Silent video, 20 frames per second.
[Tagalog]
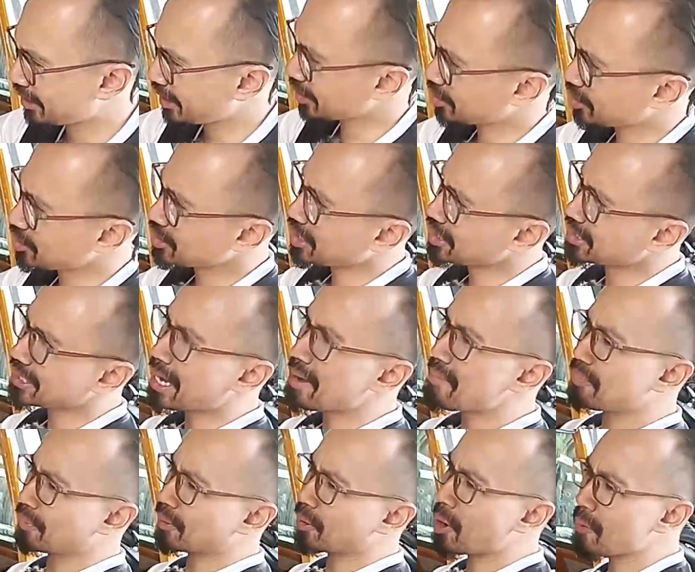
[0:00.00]
dito sa
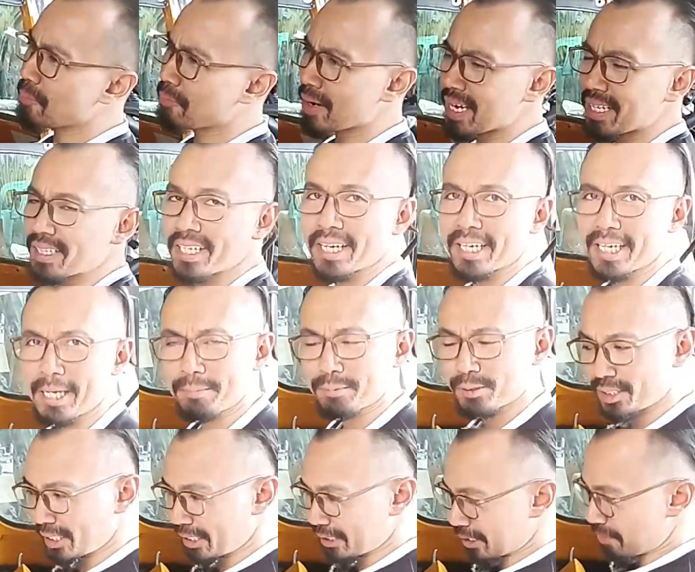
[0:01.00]
side profile ng
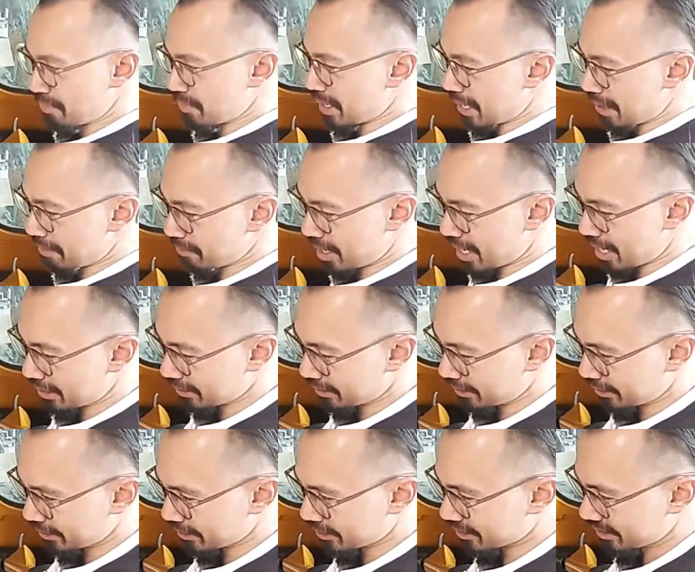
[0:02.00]
City mga
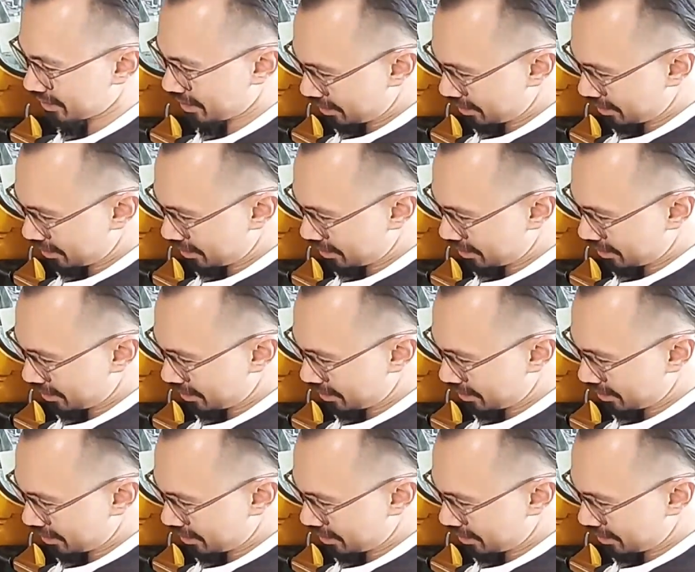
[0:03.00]
brothers,